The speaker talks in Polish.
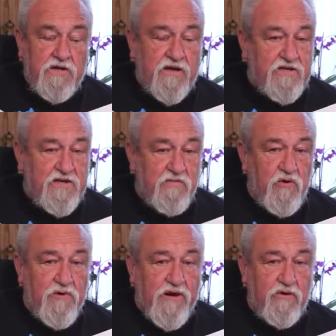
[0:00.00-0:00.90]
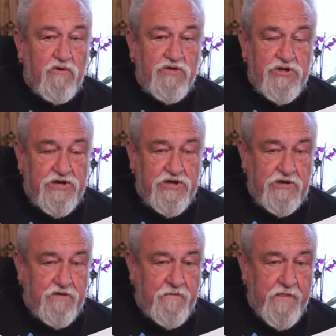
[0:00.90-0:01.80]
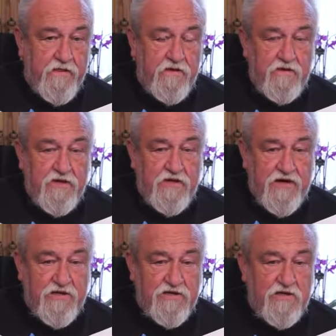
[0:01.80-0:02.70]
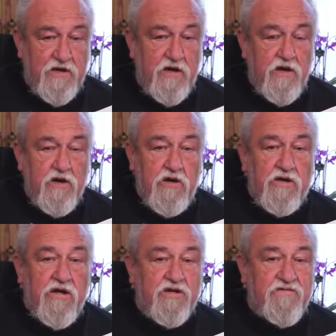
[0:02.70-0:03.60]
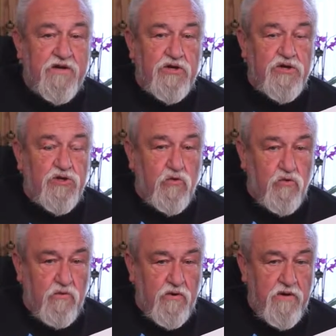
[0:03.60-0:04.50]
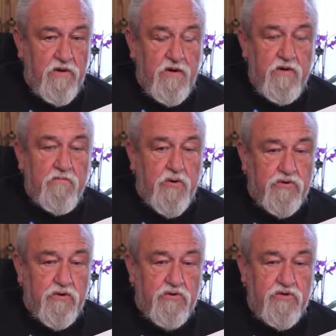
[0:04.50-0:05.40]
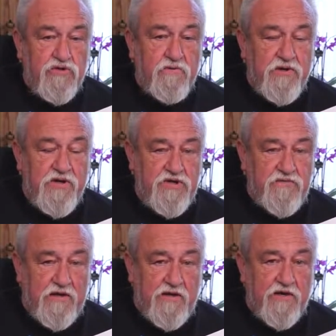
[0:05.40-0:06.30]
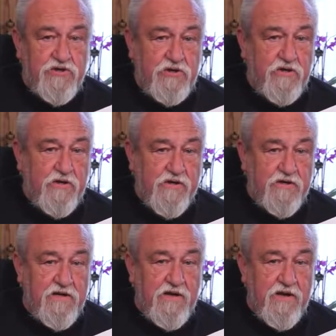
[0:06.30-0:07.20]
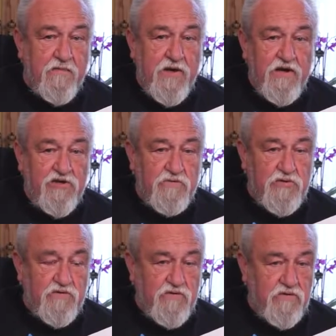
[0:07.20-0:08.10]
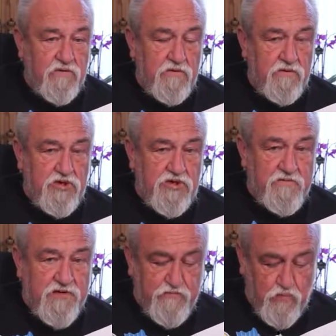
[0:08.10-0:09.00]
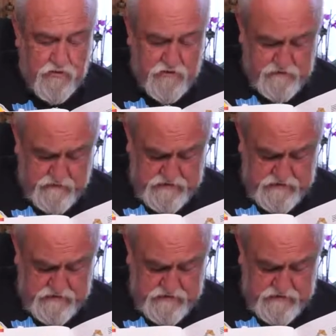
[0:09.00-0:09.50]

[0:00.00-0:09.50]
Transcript: Tak samo brano dzieci indiańskie tak zwanych szkół po to, żeby naświetlać ich rentgenem, żeby czynić bezpłodny.